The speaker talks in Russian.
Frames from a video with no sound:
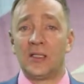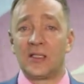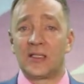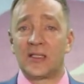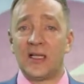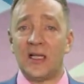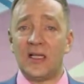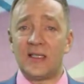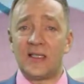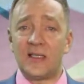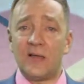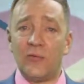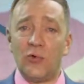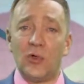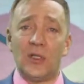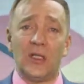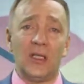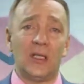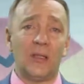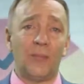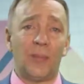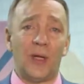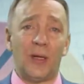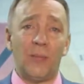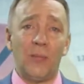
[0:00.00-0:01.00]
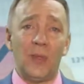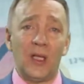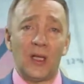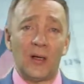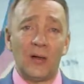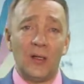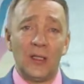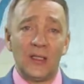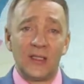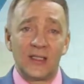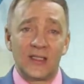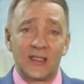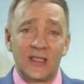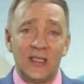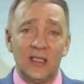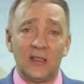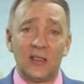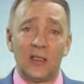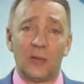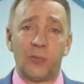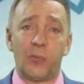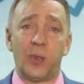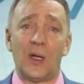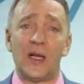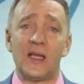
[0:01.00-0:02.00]
Цель сегодня, например,
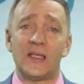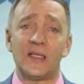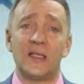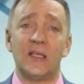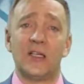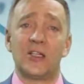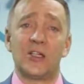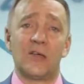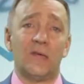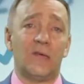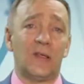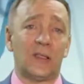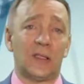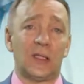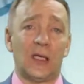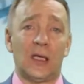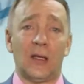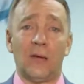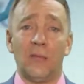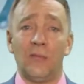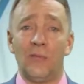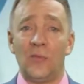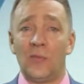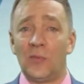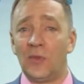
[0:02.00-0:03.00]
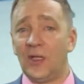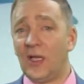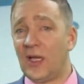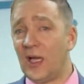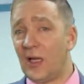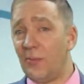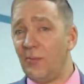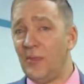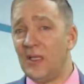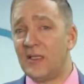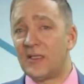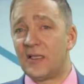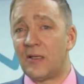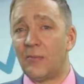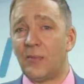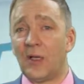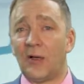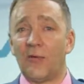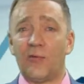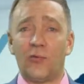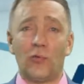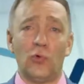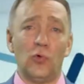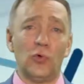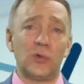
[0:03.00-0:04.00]
сделать праздник живота, накормить себя
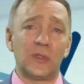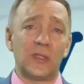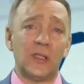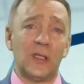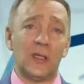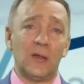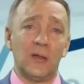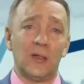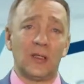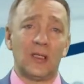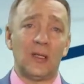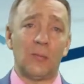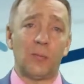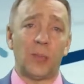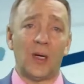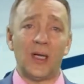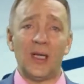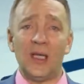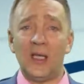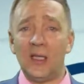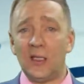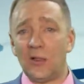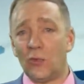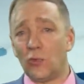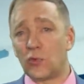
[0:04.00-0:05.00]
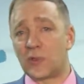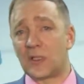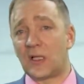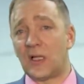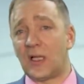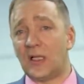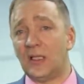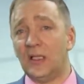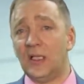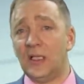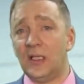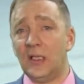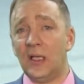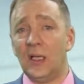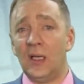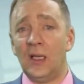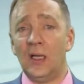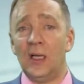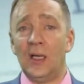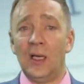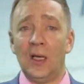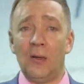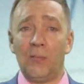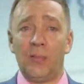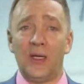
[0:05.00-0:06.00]
вкусно, напоить, усладить.
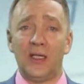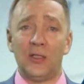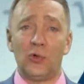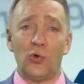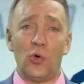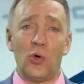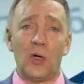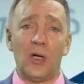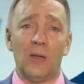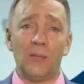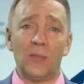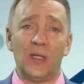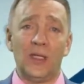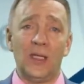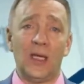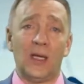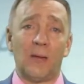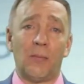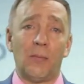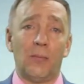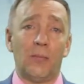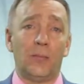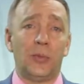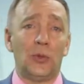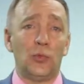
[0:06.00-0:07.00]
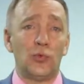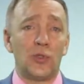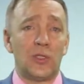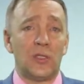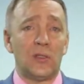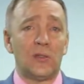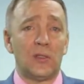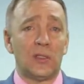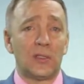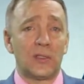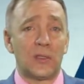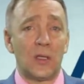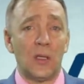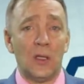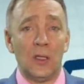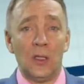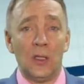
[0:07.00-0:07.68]
По итогам дня получилось.